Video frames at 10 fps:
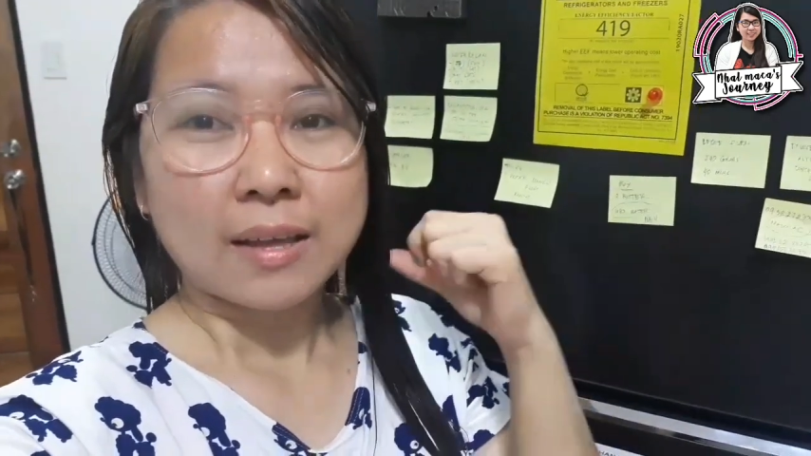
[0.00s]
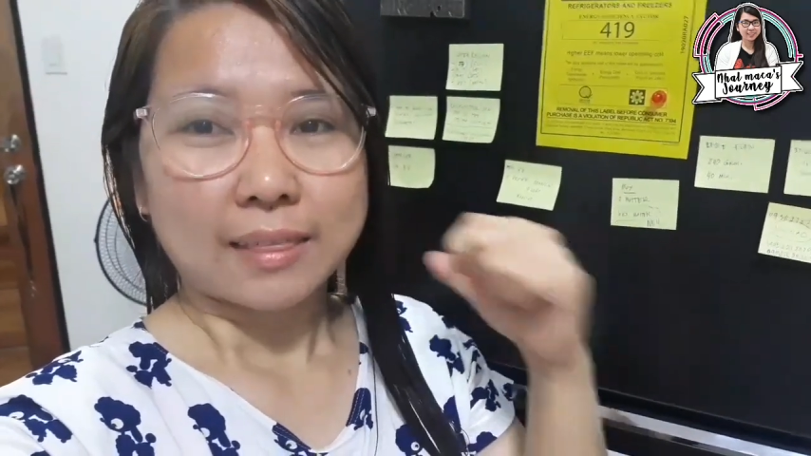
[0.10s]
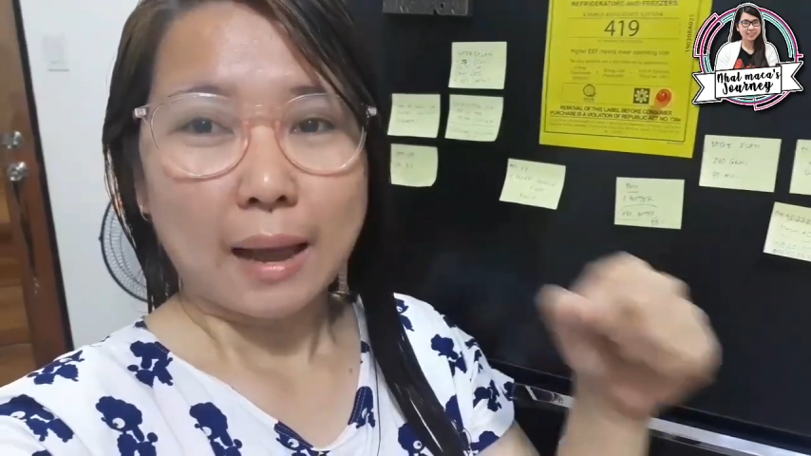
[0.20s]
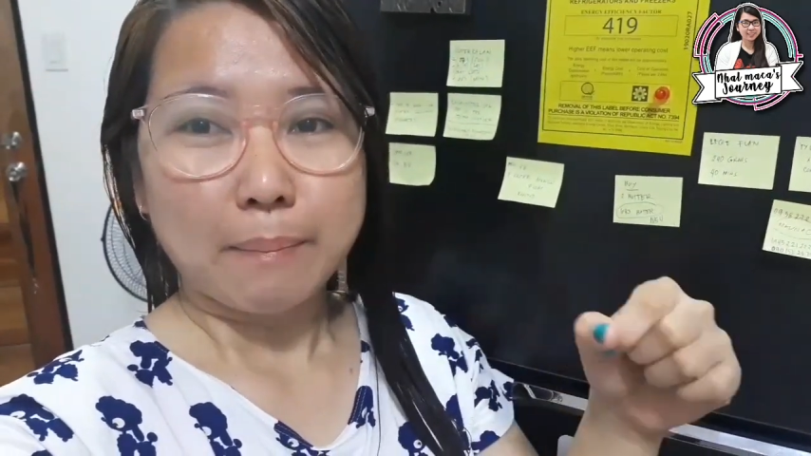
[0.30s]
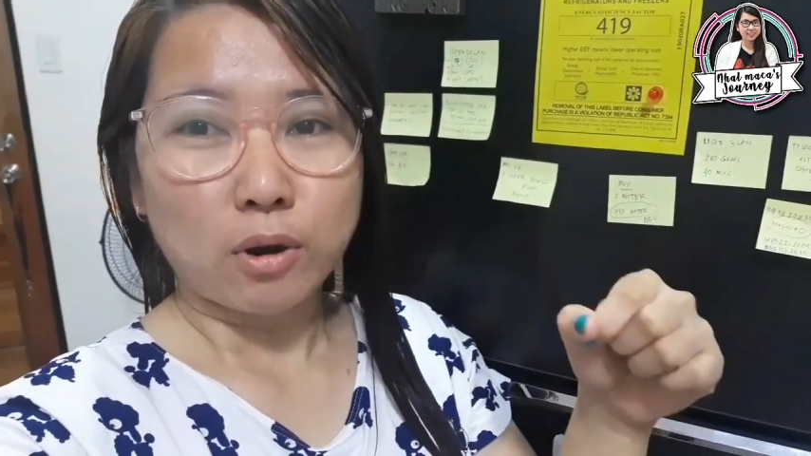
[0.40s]

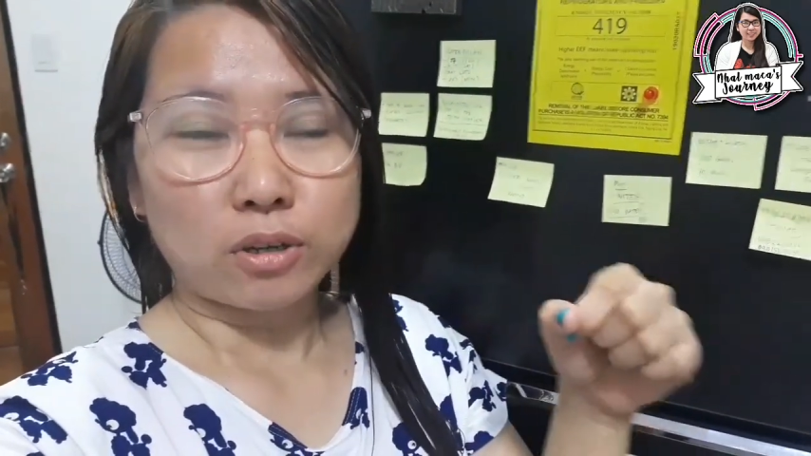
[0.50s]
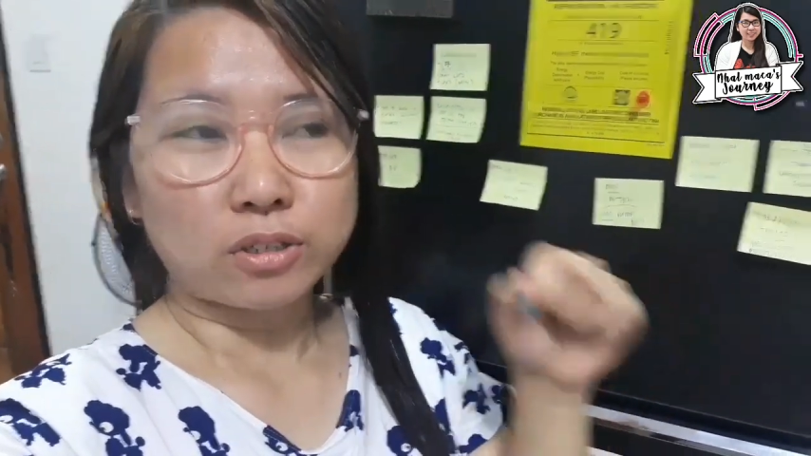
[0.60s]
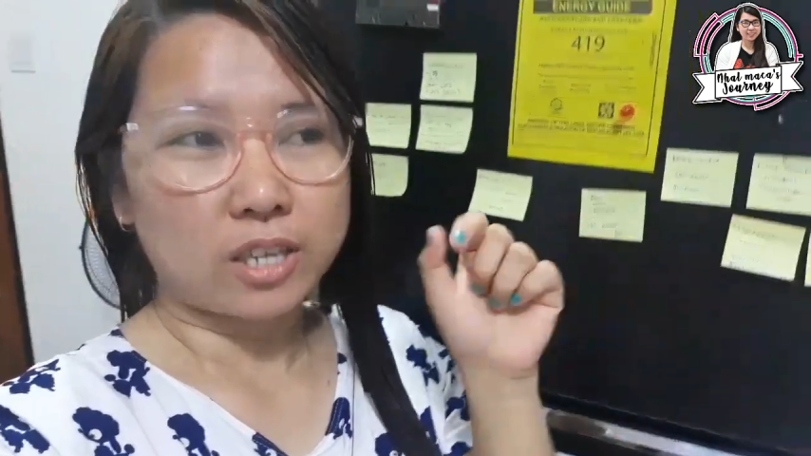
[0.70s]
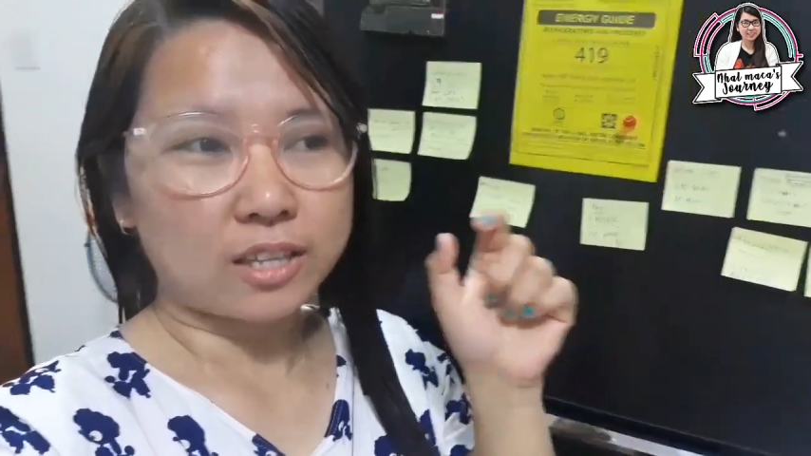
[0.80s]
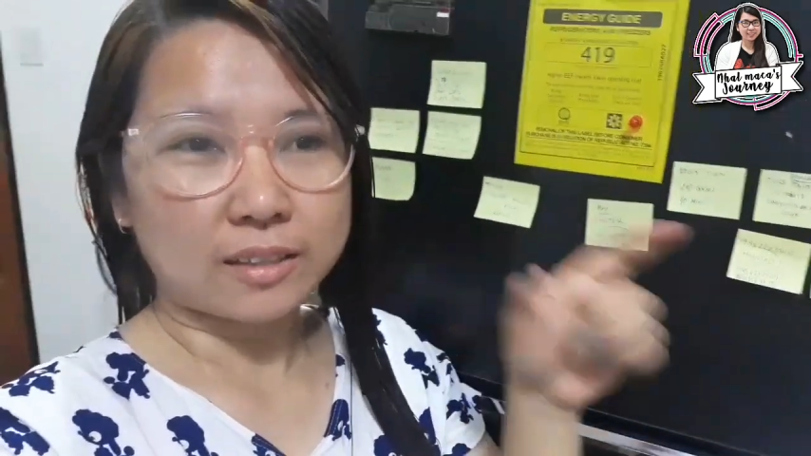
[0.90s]

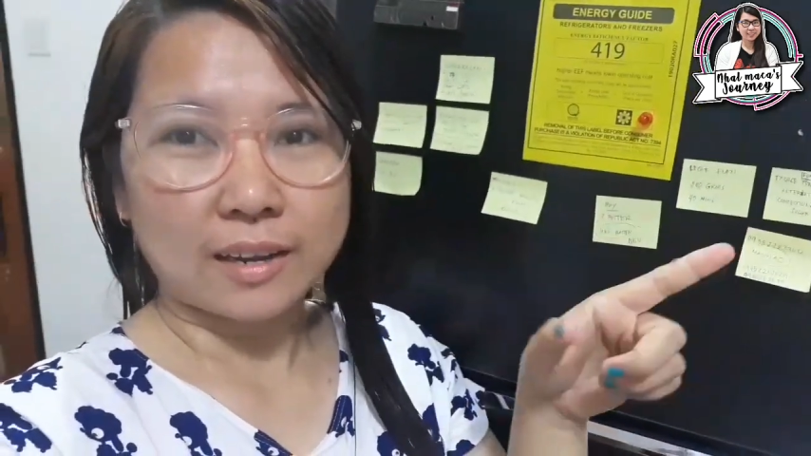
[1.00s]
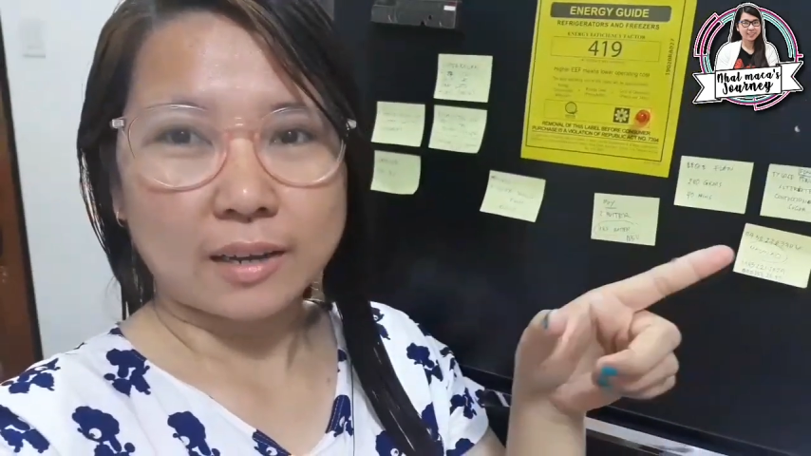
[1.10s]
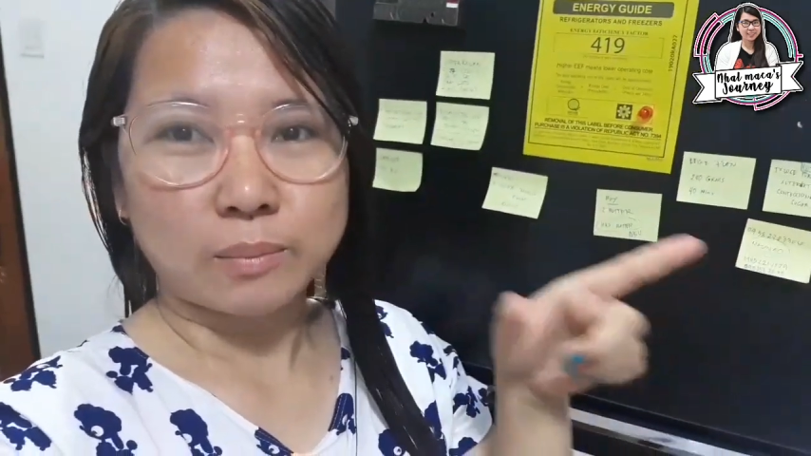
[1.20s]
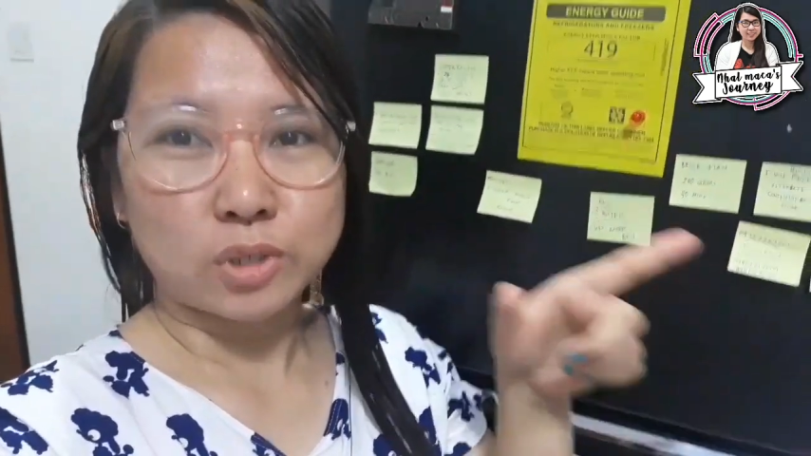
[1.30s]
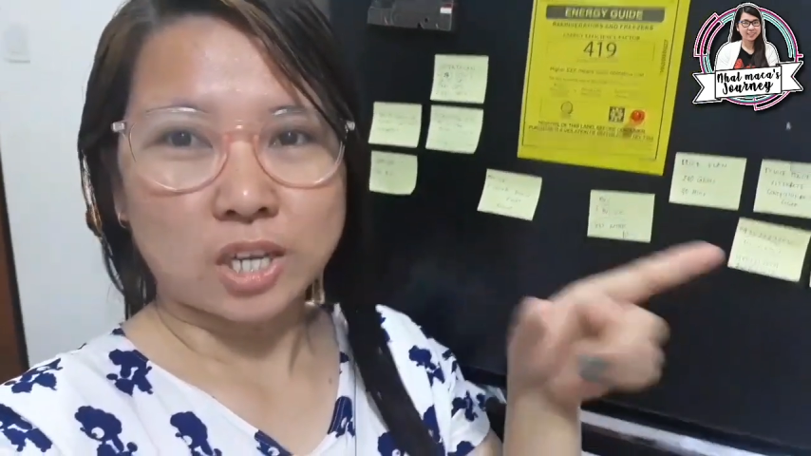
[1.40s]
Tapos,
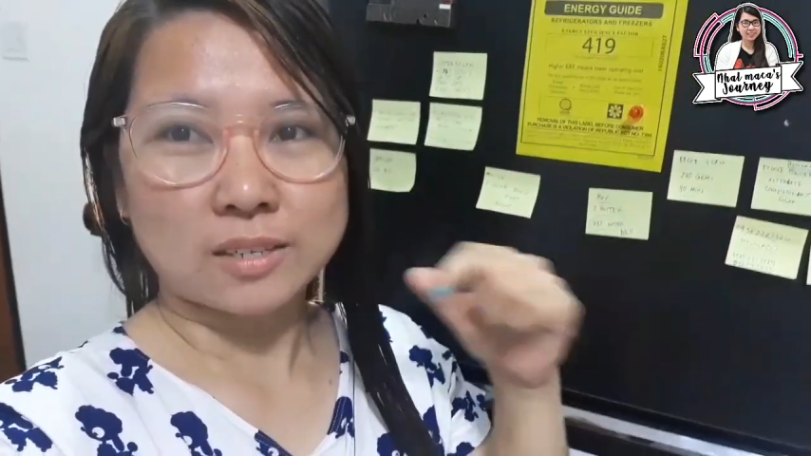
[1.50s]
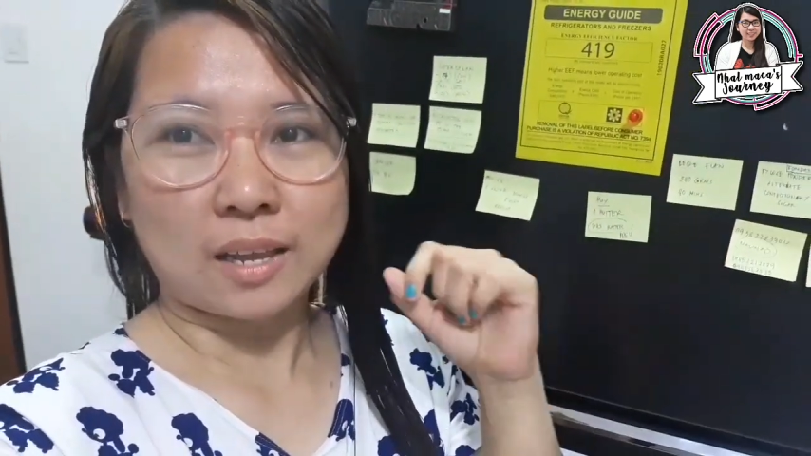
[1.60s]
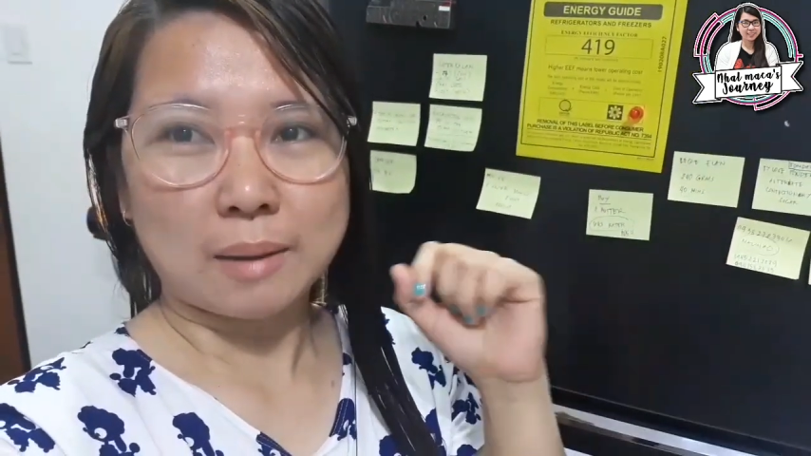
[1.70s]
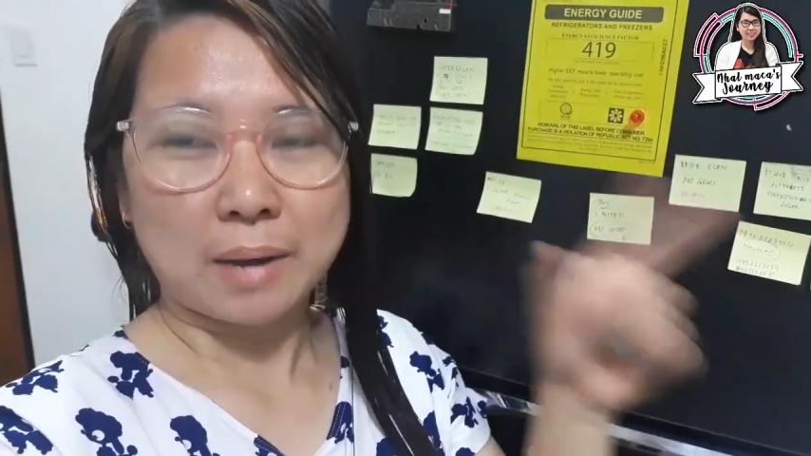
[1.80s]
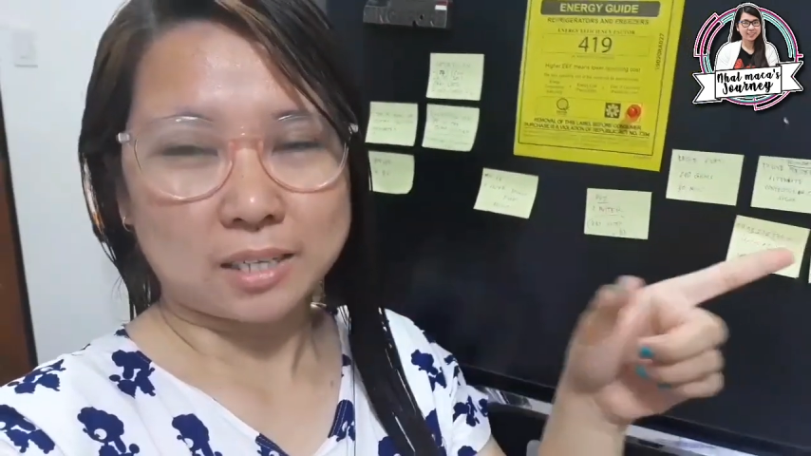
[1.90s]
idadirect mo siya
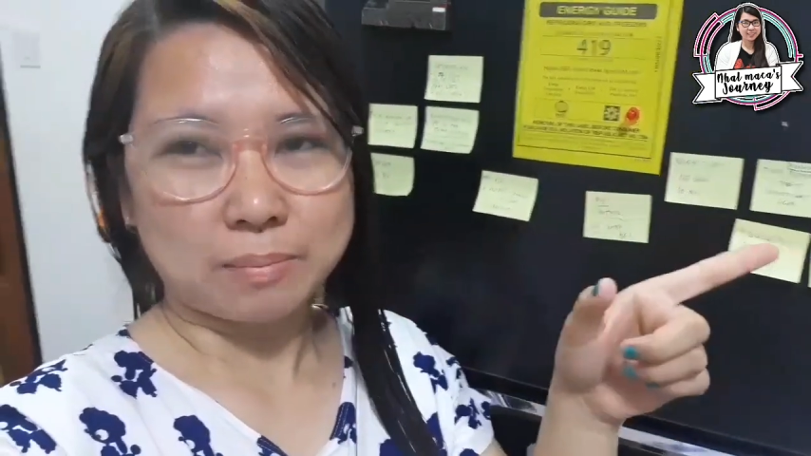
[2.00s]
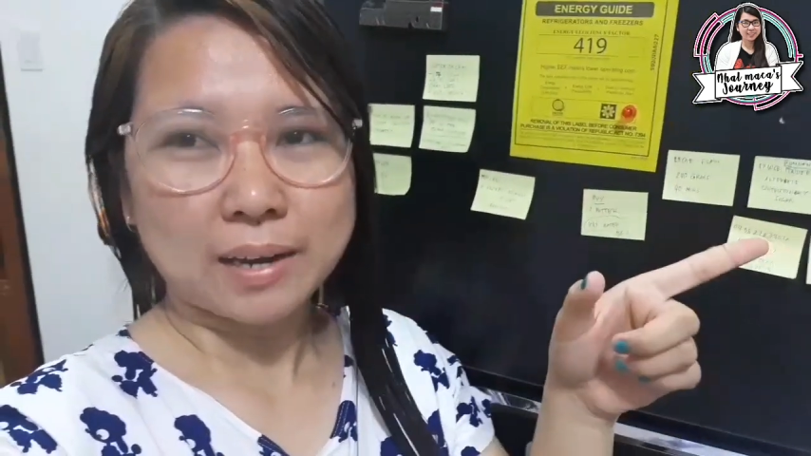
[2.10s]
sa labas.